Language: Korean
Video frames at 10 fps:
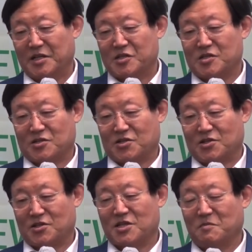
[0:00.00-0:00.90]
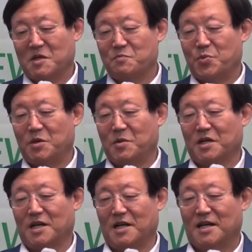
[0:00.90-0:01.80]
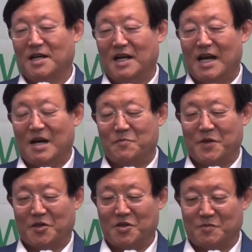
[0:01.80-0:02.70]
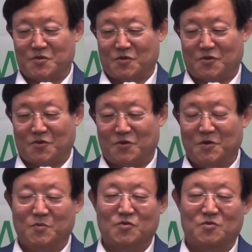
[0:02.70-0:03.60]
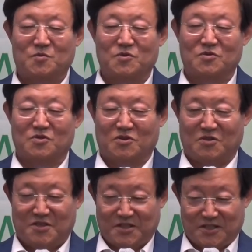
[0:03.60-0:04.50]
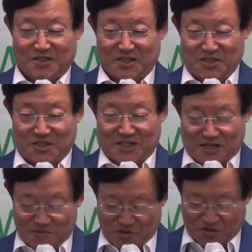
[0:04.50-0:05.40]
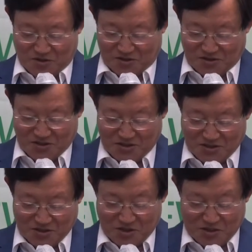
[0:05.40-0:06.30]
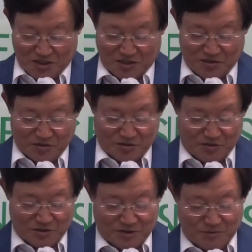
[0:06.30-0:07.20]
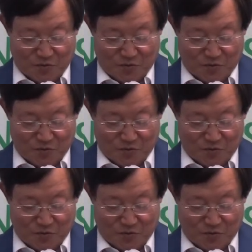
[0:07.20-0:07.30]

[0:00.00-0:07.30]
처참한 패배가 앞에 겸손히 무릎 꿇고 인사하면서 기다리는 것을